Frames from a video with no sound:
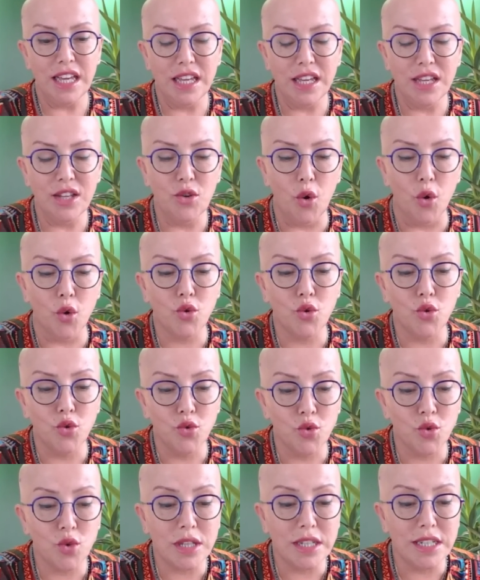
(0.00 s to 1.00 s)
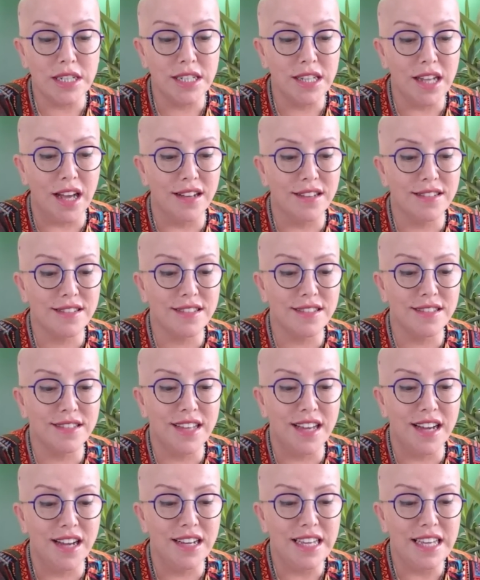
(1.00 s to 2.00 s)
yorgunlukların
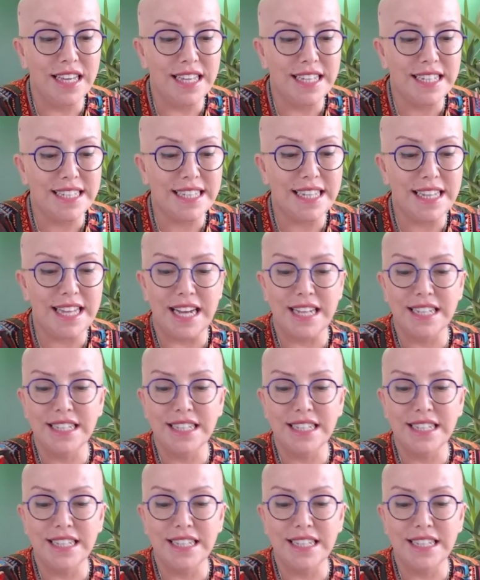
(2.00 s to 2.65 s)
altında ezilen,